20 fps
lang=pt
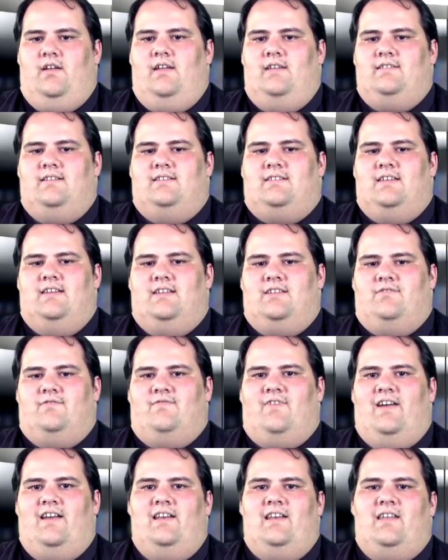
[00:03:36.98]
Entretanto,
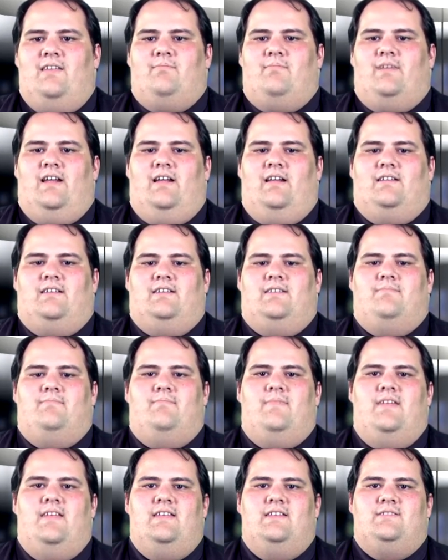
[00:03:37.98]
vale lembrar que,
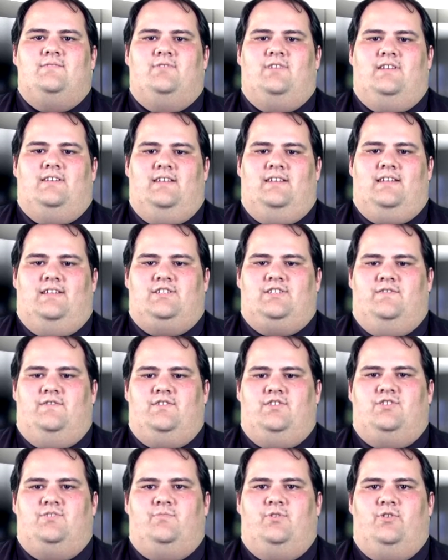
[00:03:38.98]
mesmo na tentativa
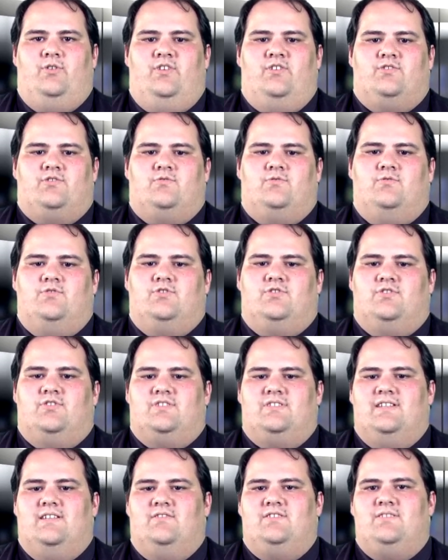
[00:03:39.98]
de diminuir os
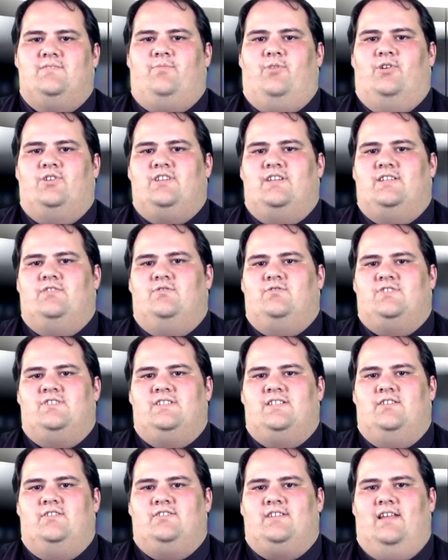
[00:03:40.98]
custos, não se pode
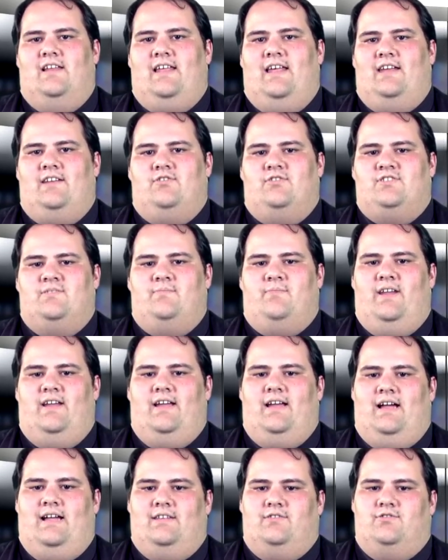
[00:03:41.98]
reduzir o salário dos
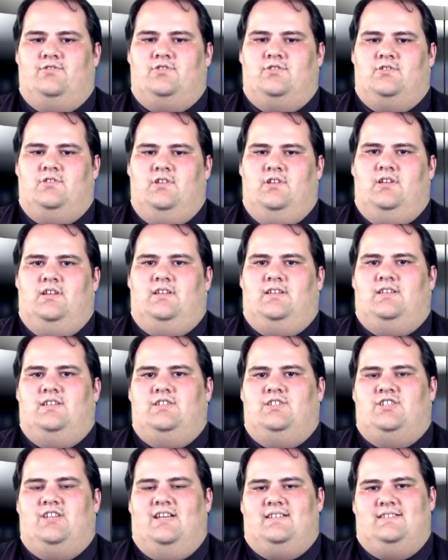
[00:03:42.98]
empregados,
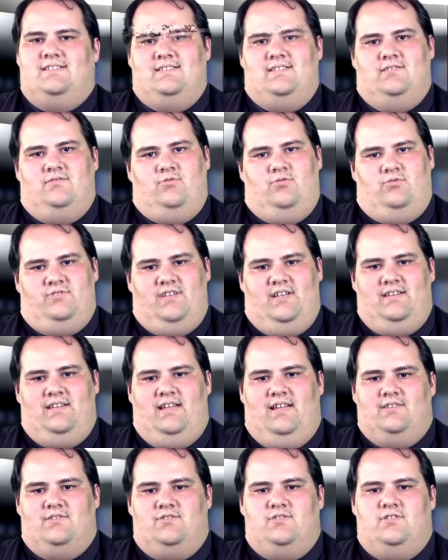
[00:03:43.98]
que já são
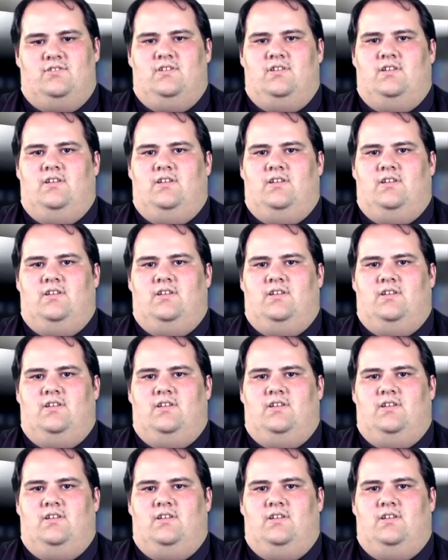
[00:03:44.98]
contratados.